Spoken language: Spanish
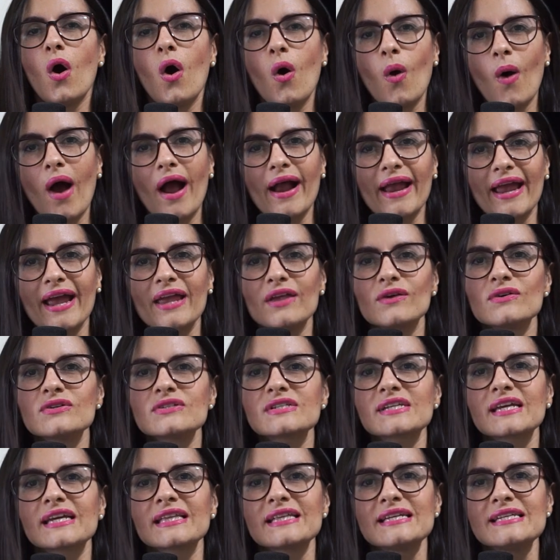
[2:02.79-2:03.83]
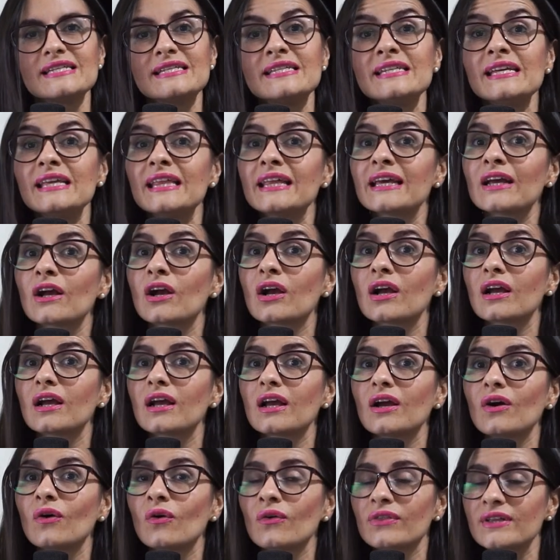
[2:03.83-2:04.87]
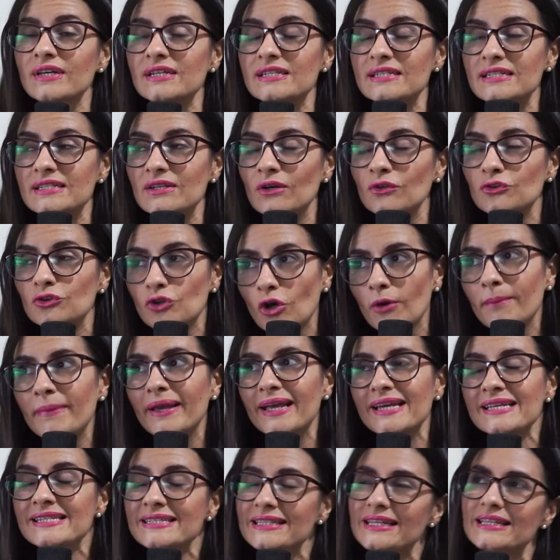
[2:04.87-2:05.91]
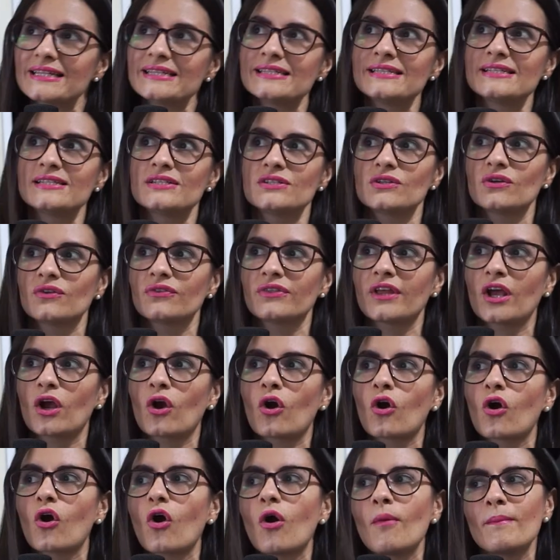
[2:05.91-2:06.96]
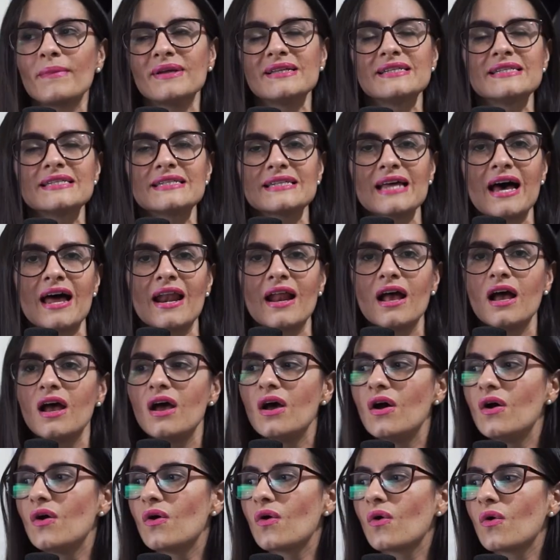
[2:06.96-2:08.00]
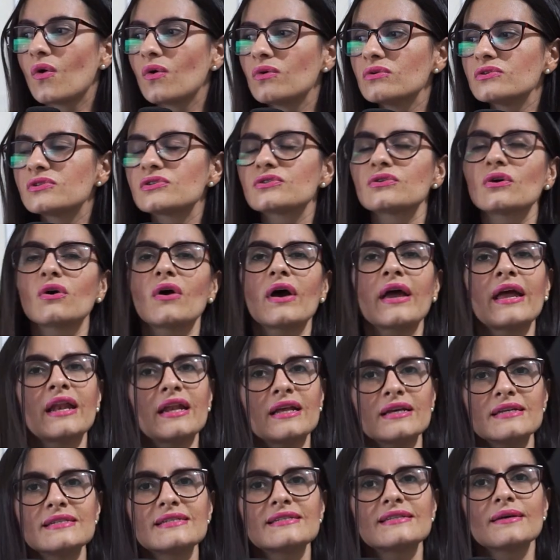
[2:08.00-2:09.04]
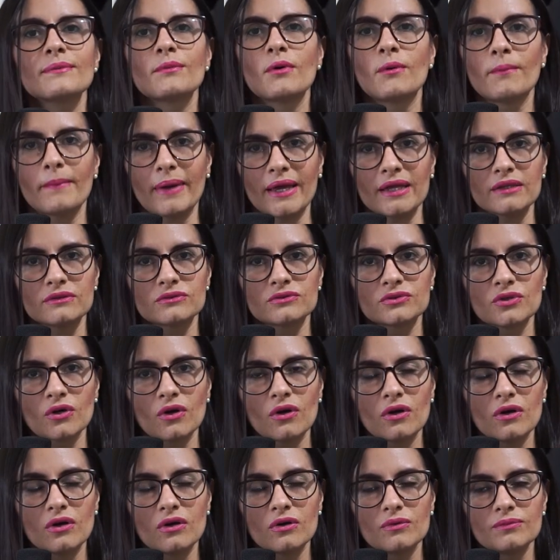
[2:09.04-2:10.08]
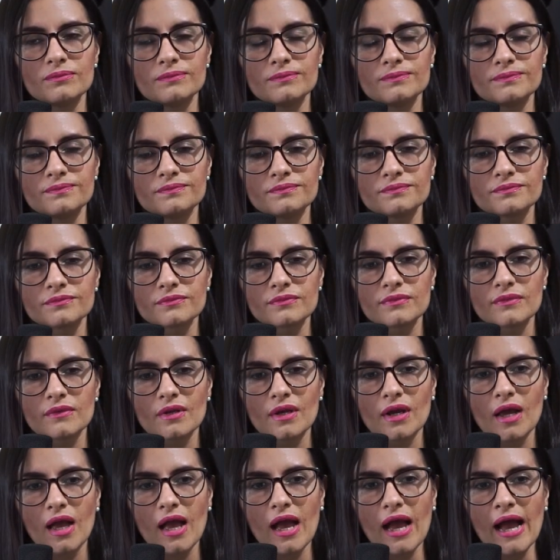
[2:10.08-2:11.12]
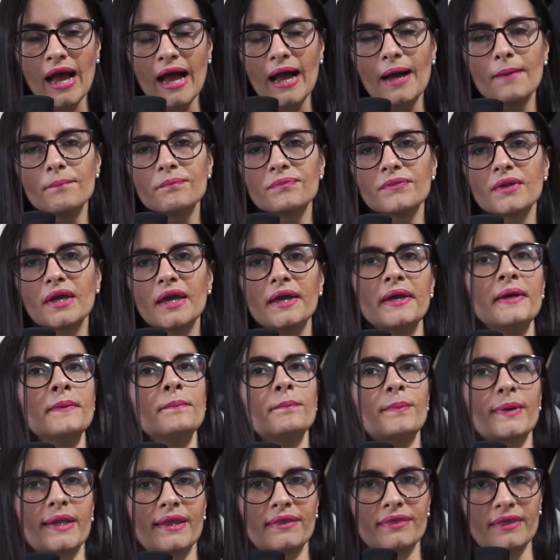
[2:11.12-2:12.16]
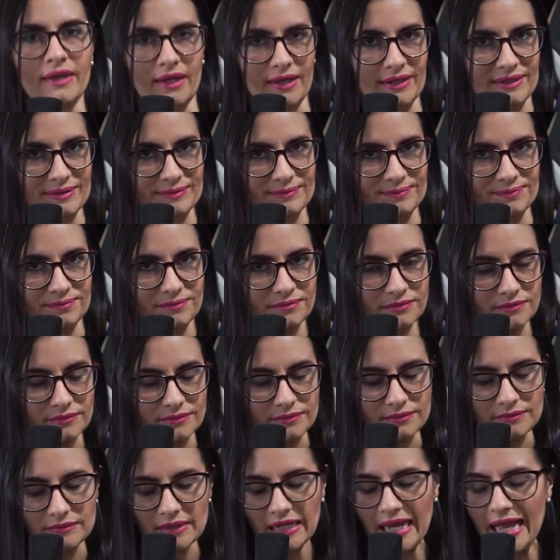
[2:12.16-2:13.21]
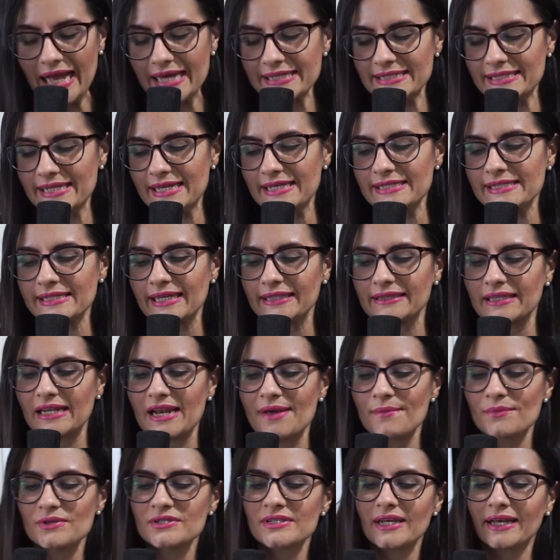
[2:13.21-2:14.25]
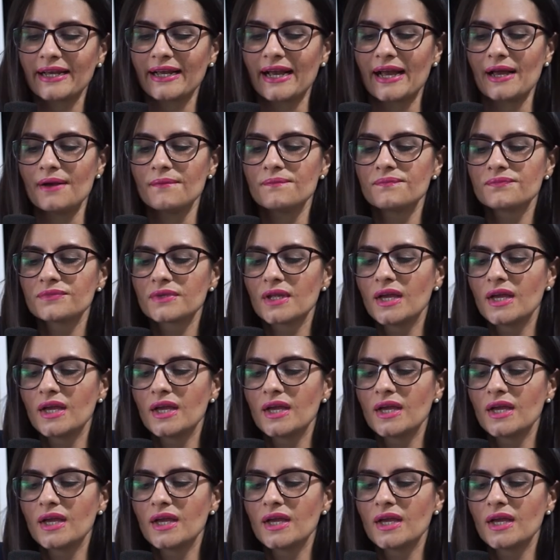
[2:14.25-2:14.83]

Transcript: o aquellos que deciden o, tomen esta decisión de comenzar justo en este momento a emprender. Así es que tenemos acá